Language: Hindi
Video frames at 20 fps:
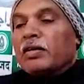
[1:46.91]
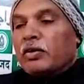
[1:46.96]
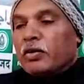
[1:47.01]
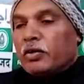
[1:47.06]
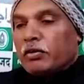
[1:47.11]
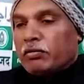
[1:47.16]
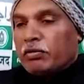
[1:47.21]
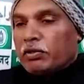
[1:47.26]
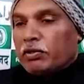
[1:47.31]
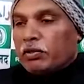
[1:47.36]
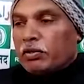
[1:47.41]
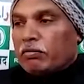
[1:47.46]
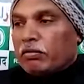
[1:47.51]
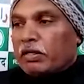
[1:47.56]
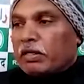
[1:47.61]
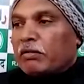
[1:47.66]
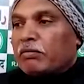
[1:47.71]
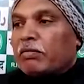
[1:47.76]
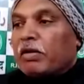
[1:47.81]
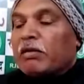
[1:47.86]
और भी जो
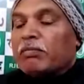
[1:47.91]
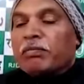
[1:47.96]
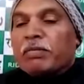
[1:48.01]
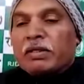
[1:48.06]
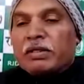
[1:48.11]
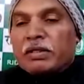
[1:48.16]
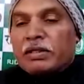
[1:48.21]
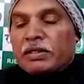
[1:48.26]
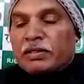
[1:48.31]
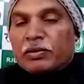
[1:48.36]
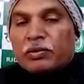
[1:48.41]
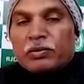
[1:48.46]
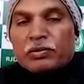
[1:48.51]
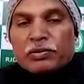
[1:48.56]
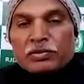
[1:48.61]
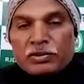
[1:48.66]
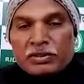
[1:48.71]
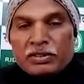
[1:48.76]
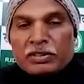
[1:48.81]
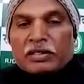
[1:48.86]
हमारे वामपंथी जो
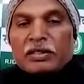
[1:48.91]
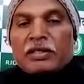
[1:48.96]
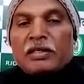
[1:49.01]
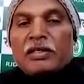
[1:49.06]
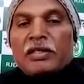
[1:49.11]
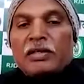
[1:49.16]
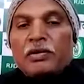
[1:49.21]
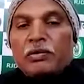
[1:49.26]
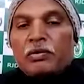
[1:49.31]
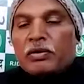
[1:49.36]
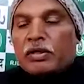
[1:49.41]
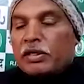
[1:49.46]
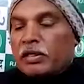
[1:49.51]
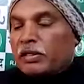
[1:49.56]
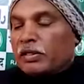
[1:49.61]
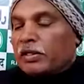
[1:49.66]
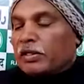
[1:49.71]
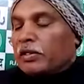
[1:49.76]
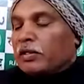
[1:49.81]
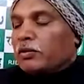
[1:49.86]
संगठन के लोग हैं
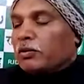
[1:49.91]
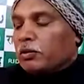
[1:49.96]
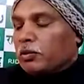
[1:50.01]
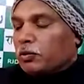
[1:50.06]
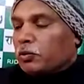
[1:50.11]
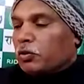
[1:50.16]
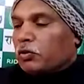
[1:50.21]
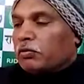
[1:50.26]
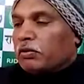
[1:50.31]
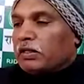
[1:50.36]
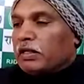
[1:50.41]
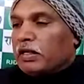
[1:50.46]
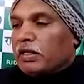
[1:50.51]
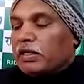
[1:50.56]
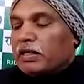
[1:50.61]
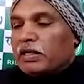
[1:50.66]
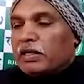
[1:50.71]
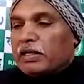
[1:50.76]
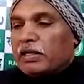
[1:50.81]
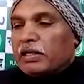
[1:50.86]
उनको भी
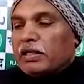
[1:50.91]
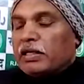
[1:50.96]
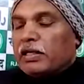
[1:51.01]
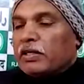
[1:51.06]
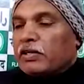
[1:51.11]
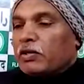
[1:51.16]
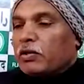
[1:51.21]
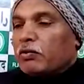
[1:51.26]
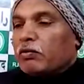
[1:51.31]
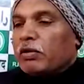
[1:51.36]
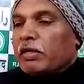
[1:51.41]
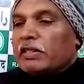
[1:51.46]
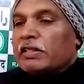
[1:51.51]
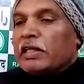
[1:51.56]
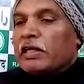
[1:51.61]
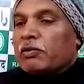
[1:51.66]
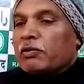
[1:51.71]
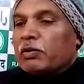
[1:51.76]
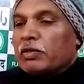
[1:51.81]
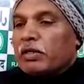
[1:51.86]
जाएगा लेकिन
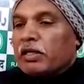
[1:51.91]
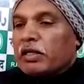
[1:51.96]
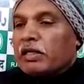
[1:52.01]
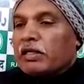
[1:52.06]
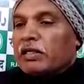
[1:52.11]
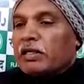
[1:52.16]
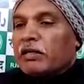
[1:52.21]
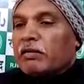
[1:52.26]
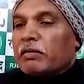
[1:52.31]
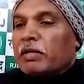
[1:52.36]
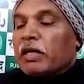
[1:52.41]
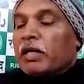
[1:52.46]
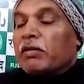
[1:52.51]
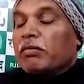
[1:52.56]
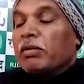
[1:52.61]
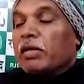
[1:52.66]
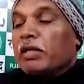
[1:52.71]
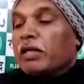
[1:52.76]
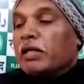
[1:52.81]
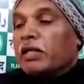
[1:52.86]
वैसा कुछ नहीं है
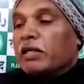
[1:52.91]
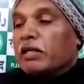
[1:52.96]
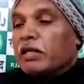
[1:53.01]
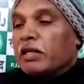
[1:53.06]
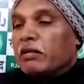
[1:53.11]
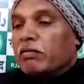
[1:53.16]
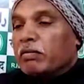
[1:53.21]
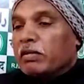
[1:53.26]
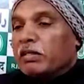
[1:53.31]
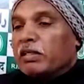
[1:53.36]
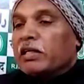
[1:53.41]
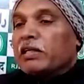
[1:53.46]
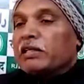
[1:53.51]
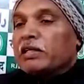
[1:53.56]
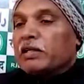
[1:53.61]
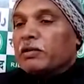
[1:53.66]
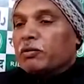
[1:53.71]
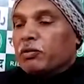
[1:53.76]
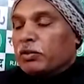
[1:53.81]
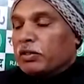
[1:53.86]
अब रही गठबंधन
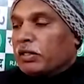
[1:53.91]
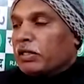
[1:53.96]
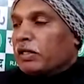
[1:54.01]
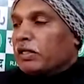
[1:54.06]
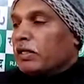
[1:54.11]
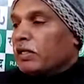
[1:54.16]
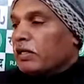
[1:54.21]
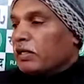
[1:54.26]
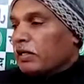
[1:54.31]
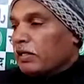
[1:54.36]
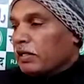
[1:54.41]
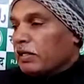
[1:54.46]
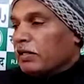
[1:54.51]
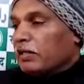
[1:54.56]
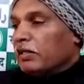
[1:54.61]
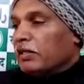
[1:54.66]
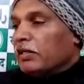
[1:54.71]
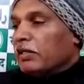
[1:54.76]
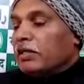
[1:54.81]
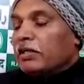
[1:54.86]
के कुछ घटक हैं
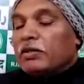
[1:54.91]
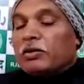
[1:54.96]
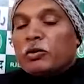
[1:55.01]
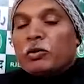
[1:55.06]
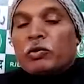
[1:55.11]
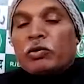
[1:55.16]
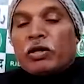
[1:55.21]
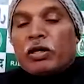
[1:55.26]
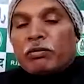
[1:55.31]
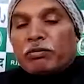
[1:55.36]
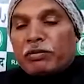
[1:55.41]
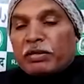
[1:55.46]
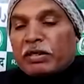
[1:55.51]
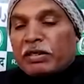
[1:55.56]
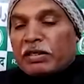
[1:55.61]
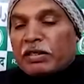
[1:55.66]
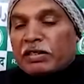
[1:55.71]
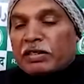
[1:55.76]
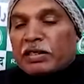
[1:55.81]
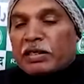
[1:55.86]
जो अपने
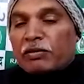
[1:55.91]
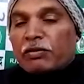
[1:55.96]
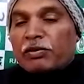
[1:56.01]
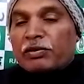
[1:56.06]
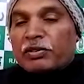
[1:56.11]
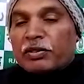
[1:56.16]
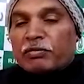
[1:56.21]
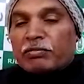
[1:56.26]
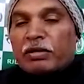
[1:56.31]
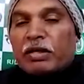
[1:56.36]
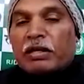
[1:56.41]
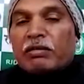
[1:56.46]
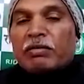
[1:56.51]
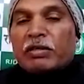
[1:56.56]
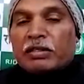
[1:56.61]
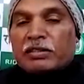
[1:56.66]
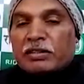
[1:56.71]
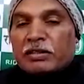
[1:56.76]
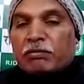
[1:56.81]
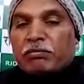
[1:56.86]
नेताओं से
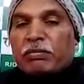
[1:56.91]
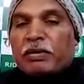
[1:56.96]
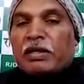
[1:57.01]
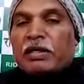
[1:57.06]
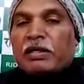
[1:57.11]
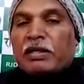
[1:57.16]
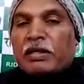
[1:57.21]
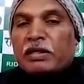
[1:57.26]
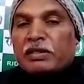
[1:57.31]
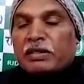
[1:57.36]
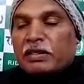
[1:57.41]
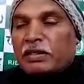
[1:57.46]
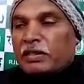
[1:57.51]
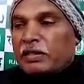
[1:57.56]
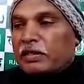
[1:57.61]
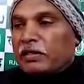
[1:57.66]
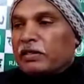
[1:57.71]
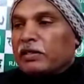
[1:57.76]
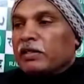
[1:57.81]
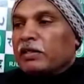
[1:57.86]
बराबर संपर्क करते
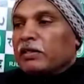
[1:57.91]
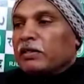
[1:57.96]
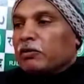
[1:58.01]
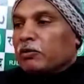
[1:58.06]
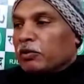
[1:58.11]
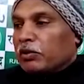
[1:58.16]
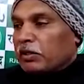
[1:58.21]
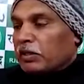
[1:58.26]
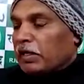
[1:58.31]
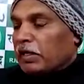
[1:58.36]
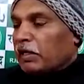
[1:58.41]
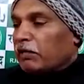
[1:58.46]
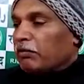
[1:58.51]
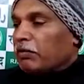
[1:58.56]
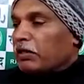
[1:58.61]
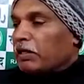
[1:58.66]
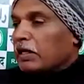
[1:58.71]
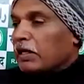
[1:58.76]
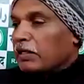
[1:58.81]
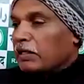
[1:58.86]
हैं कुछ राय
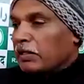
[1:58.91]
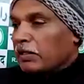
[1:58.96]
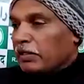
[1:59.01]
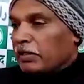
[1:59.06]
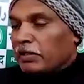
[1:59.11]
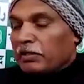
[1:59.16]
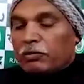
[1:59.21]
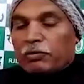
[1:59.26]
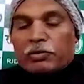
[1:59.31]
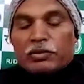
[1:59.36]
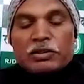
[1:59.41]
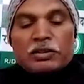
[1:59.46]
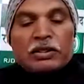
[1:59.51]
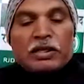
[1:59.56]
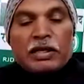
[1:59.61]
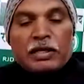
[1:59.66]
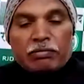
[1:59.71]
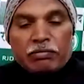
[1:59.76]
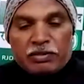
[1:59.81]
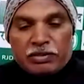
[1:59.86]
विचार के लिए कुछ
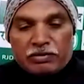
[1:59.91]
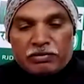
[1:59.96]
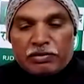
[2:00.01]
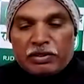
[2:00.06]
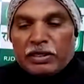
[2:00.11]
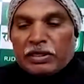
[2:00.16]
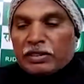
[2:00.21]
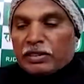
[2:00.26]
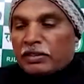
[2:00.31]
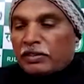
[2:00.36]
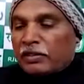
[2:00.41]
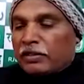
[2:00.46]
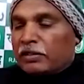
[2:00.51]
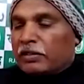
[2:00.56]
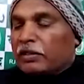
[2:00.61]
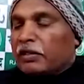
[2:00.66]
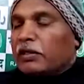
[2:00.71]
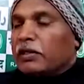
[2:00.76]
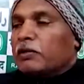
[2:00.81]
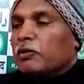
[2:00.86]
राय मशविरा के लिए
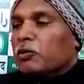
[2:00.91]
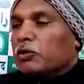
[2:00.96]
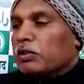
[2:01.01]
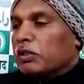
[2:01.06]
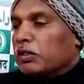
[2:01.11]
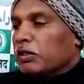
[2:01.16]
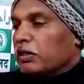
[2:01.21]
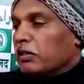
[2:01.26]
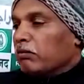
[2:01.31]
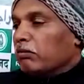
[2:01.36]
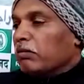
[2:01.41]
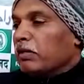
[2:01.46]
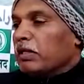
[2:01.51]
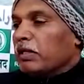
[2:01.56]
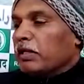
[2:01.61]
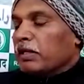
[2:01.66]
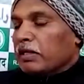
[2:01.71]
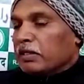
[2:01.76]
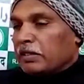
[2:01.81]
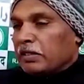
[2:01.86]
उसी क्रम में
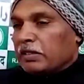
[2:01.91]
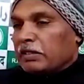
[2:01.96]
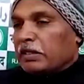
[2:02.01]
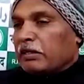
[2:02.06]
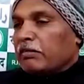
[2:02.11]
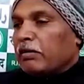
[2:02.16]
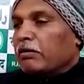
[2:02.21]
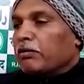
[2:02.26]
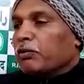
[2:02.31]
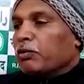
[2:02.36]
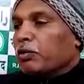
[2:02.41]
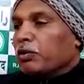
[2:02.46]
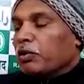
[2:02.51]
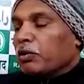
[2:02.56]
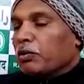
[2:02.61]
अगर जगता बाबू कुछ